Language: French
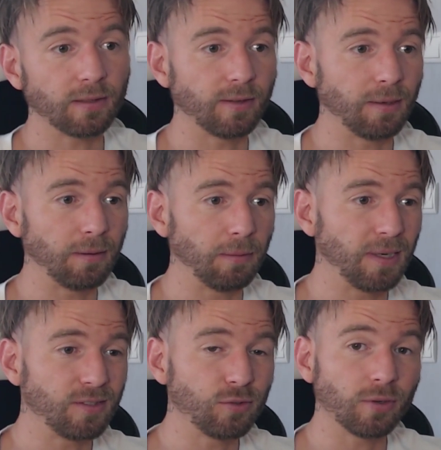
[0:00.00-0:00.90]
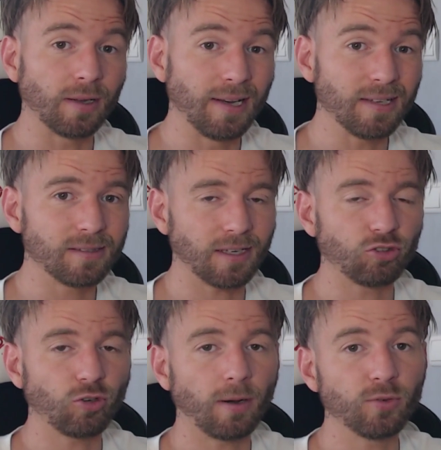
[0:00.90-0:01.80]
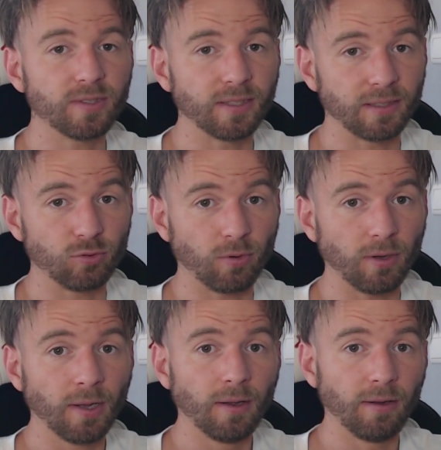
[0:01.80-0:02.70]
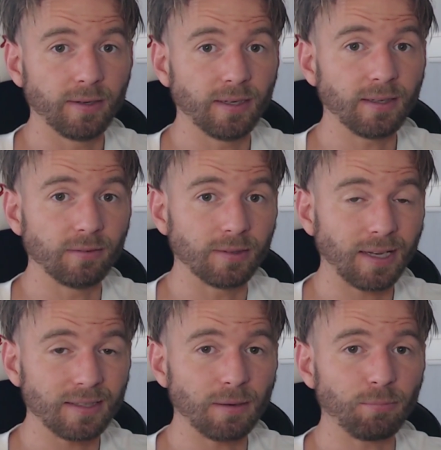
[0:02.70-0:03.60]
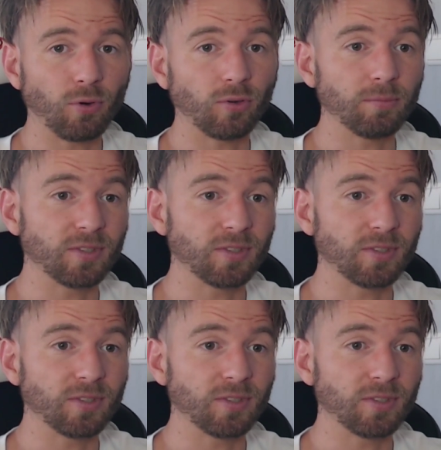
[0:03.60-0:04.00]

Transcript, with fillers: que les blessures laissent Sergio Ramos et qu'il soit quelqu'un de très important.